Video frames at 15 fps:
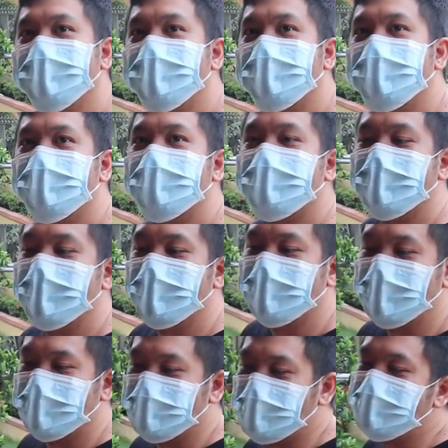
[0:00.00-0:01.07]
Ah,
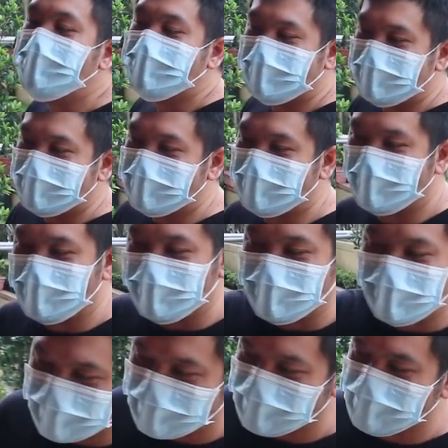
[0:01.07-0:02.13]
nabibiting ka doon. Titinan ako.
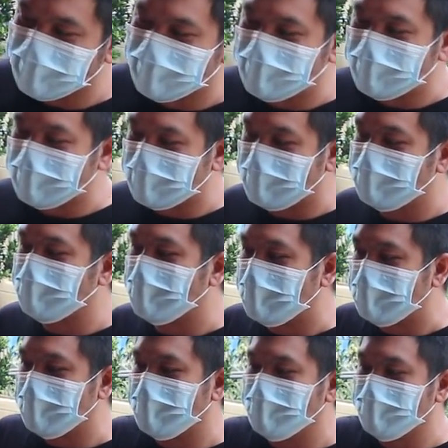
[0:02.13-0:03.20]
So,
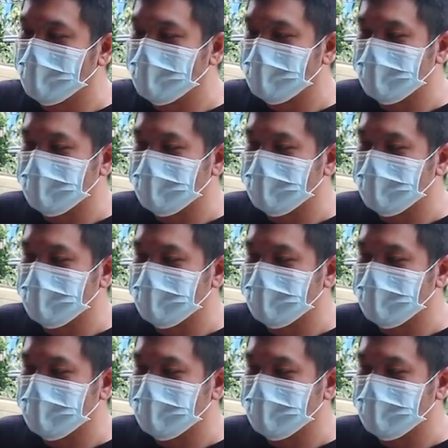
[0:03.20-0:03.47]
nag-upgrade ako.